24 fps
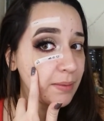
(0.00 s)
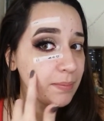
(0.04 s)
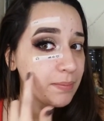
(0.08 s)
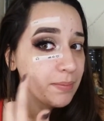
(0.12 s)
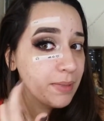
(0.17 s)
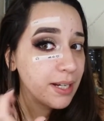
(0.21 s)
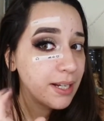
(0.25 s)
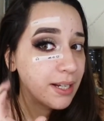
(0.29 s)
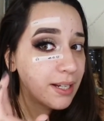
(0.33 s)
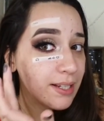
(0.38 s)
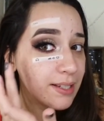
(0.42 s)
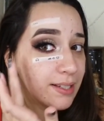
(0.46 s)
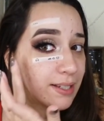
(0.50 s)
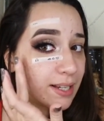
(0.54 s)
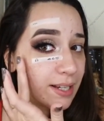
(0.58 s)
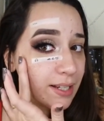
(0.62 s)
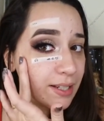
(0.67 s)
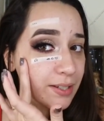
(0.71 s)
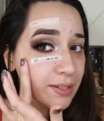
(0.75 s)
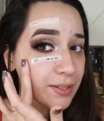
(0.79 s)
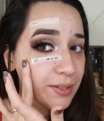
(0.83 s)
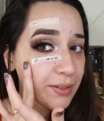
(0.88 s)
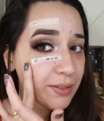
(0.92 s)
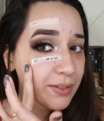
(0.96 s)
Mas é
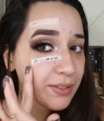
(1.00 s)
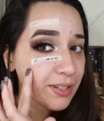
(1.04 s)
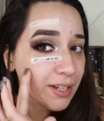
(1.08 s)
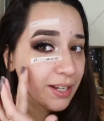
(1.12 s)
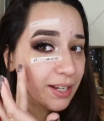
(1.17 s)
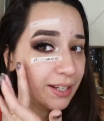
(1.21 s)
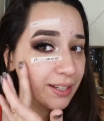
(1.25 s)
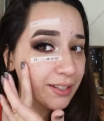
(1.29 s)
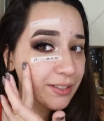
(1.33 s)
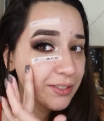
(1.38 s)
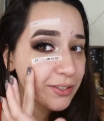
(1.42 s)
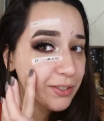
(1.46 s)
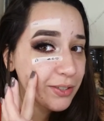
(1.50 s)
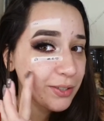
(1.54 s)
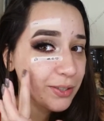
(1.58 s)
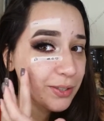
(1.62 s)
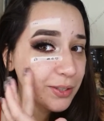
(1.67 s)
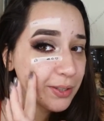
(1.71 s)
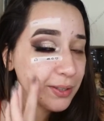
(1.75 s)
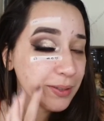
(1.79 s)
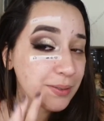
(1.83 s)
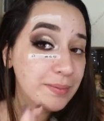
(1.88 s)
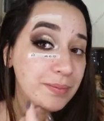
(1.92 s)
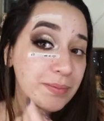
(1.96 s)
isso,
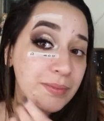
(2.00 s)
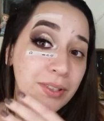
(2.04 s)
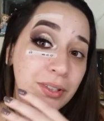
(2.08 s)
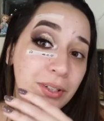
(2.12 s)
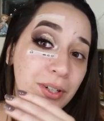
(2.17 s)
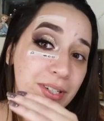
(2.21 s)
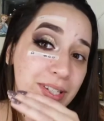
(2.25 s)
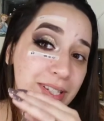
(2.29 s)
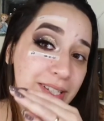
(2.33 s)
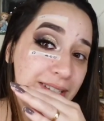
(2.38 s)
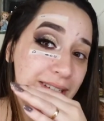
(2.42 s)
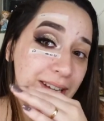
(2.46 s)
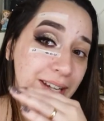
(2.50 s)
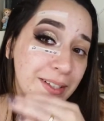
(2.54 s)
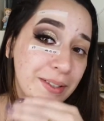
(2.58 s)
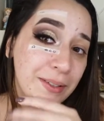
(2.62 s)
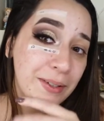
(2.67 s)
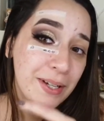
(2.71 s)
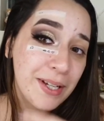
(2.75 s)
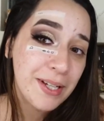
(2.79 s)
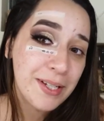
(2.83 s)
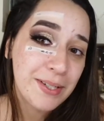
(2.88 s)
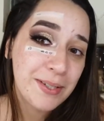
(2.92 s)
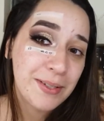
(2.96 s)
gente. Gostei
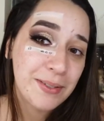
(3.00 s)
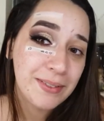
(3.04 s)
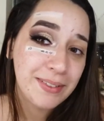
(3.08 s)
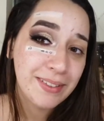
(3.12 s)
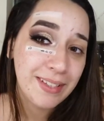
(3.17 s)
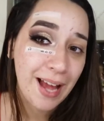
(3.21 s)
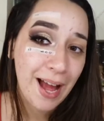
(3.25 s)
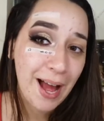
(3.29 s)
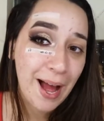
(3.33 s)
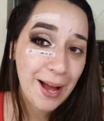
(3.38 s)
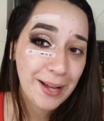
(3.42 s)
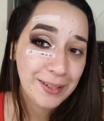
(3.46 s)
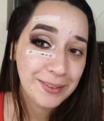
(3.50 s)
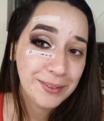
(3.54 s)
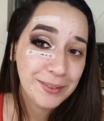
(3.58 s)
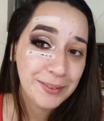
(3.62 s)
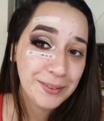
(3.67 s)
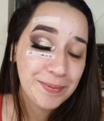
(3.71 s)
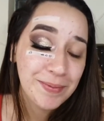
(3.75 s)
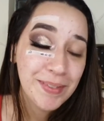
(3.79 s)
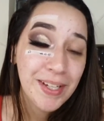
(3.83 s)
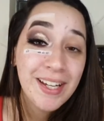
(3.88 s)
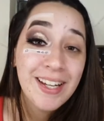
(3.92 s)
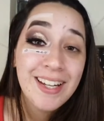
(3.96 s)
do
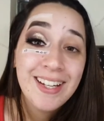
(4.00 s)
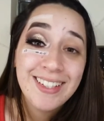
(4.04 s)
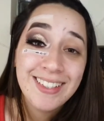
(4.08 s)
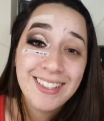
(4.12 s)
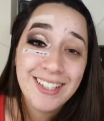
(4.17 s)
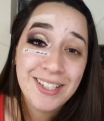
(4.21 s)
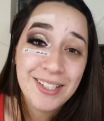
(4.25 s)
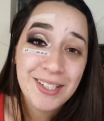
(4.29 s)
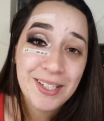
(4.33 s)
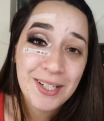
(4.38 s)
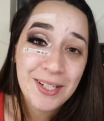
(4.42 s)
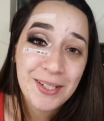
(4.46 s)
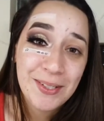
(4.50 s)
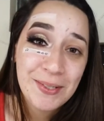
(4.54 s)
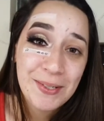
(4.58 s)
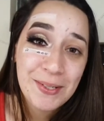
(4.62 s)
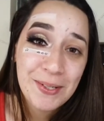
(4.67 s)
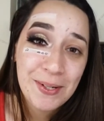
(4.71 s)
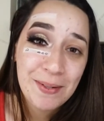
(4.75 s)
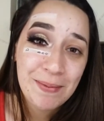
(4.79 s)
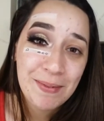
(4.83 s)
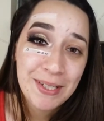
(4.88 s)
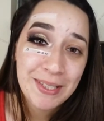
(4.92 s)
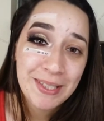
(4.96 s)
resultado. Deixe aqui nos
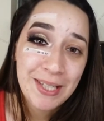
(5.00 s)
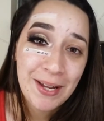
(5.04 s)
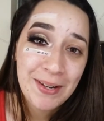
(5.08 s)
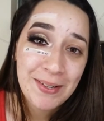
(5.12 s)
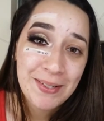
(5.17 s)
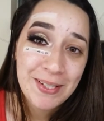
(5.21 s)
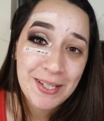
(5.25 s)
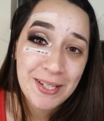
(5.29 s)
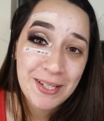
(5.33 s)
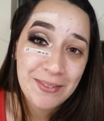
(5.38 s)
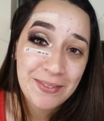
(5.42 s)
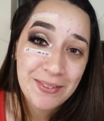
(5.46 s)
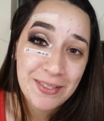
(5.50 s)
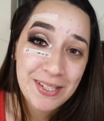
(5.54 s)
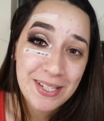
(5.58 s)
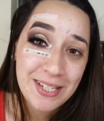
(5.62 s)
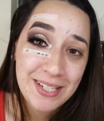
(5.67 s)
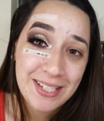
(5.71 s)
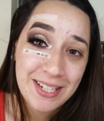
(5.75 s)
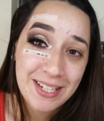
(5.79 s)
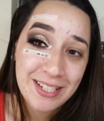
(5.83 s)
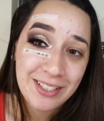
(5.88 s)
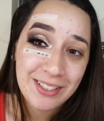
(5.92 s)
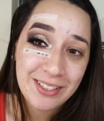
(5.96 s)
comentários o que
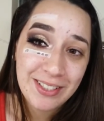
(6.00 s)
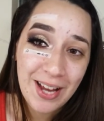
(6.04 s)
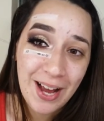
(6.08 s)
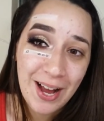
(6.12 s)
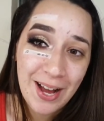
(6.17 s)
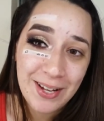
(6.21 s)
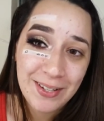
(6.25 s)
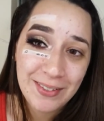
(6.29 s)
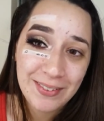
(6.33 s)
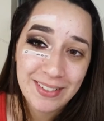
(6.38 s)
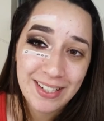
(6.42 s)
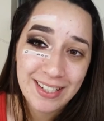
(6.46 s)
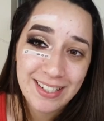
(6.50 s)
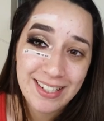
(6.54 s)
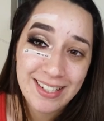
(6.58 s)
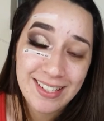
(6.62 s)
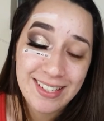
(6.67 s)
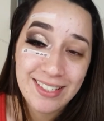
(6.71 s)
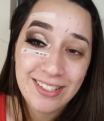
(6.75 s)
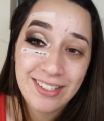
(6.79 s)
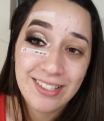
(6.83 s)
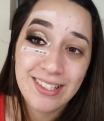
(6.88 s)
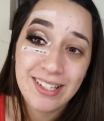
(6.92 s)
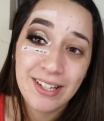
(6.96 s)
vocês acharam, né,
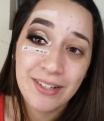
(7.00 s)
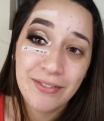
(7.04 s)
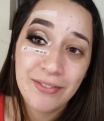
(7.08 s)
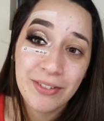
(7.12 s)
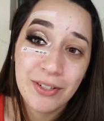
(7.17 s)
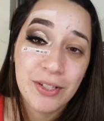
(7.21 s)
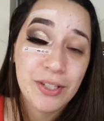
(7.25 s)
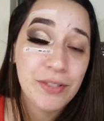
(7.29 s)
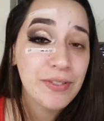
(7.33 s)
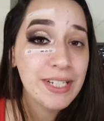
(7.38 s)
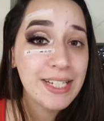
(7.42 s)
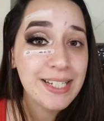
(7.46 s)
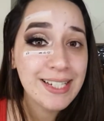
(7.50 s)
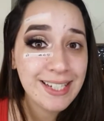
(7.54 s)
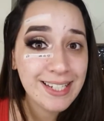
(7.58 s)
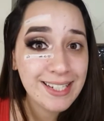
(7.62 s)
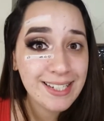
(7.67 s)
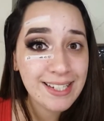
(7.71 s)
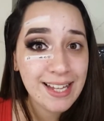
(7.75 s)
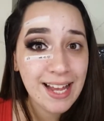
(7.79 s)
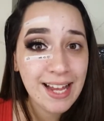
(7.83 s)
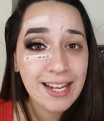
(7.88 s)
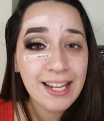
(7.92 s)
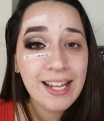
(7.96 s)
desse desafio. Se vocês
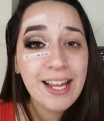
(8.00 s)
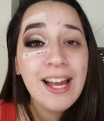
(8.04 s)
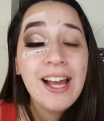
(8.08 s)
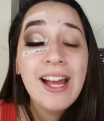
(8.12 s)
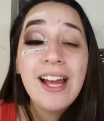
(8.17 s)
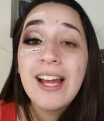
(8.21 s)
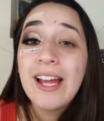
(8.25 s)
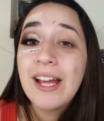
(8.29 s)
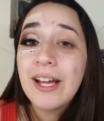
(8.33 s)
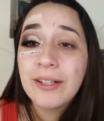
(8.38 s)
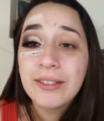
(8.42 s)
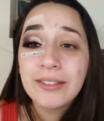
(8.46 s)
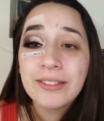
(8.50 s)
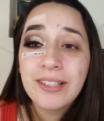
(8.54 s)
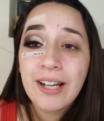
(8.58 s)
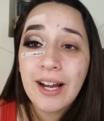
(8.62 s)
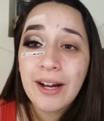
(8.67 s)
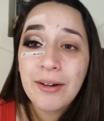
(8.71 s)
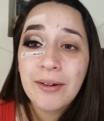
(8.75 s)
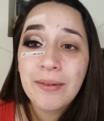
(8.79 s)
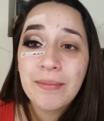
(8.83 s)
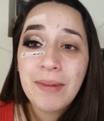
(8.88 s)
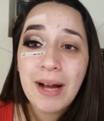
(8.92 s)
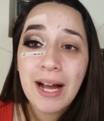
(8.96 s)
quiserem, eu
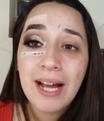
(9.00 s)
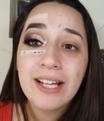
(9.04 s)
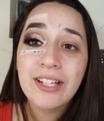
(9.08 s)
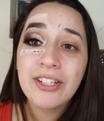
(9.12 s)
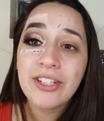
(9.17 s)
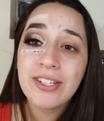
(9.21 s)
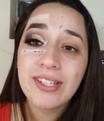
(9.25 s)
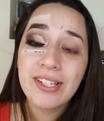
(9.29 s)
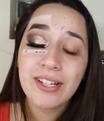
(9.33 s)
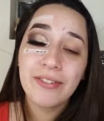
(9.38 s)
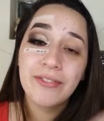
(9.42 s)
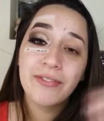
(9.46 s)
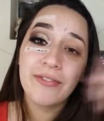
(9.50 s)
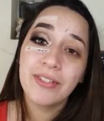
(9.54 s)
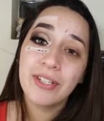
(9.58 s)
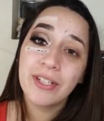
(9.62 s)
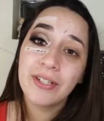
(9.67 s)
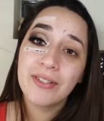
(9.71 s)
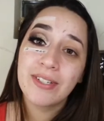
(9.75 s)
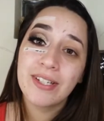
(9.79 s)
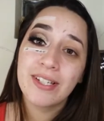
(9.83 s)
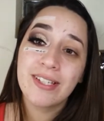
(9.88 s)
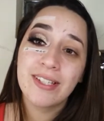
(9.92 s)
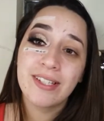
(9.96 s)
trago mais
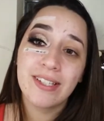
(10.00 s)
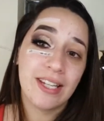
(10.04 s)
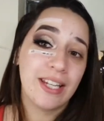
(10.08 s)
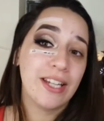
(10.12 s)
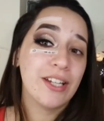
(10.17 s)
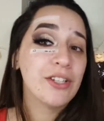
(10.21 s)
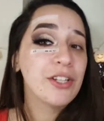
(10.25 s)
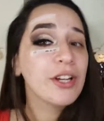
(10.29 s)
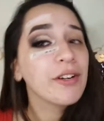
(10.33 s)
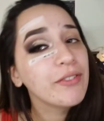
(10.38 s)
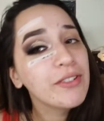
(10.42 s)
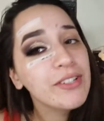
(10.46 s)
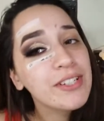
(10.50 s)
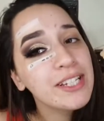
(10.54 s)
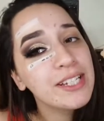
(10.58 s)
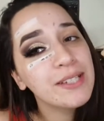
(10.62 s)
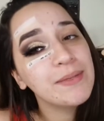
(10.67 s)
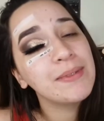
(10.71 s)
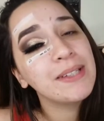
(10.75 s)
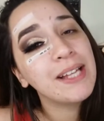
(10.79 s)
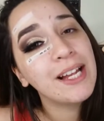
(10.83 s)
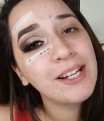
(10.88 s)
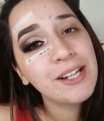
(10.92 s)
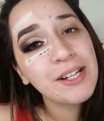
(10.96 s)
desafios assim. É só
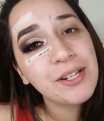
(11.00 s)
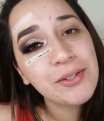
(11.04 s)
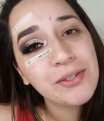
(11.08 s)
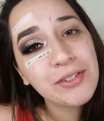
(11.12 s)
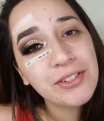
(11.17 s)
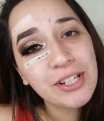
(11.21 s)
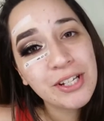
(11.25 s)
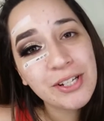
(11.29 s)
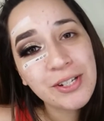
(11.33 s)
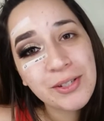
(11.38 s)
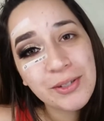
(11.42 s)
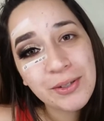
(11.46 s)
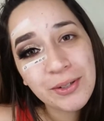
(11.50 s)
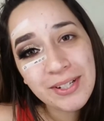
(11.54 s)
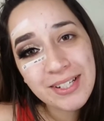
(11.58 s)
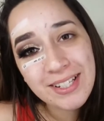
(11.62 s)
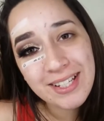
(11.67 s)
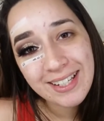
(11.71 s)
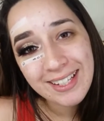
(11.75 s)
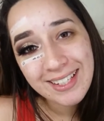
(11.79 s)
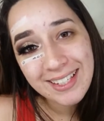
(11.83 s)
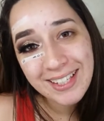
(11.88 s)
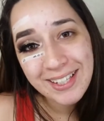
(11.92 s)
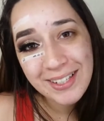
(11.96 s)
vocês me darem sugestões
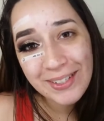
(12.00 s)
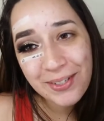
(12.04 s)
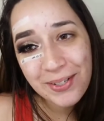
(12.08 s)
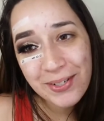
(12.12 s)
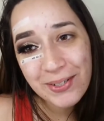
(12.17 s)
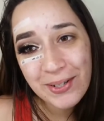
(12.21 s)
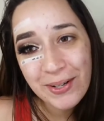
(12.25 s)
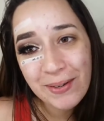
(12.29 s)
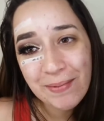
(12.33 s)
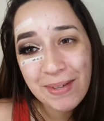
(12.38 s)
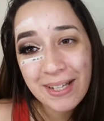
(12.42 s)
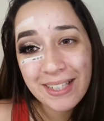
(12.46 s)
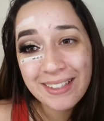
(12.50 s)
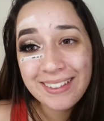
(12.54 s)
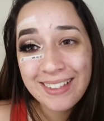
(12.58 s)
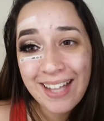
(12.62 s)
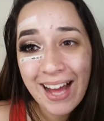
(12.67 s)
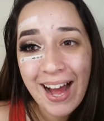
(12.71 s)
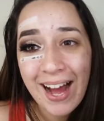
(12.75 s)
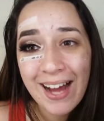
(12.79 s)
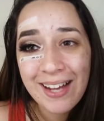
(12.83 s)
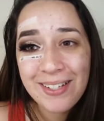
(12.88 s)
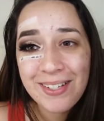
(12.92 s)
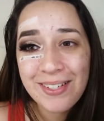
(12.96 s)
aqui nos
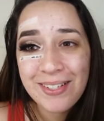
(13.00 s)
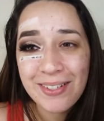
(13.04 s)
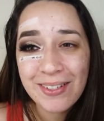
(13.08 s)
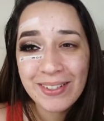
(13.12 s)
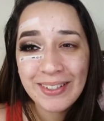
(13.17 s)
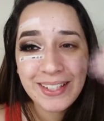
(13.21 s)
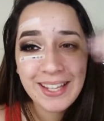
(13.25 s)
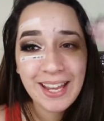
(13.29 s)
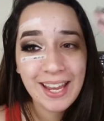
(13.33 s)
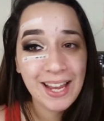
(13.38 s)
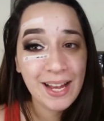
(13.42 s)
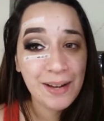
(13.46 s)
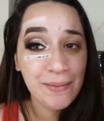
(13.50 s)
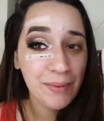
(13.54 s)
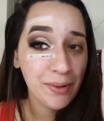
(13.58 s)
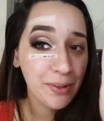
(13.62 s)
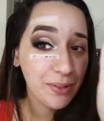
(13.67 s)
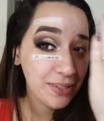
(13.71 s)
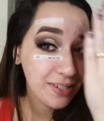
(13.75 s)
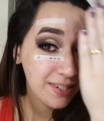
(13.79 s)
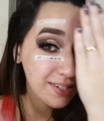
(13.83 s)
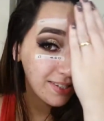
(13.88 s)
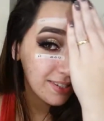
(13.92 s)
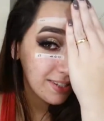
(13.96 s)
comentários, ok,
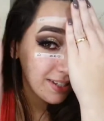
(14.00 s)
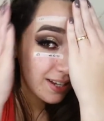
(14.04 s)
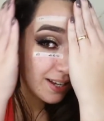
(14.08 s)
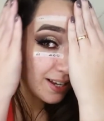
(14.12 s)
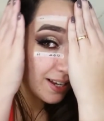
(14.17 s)
amores?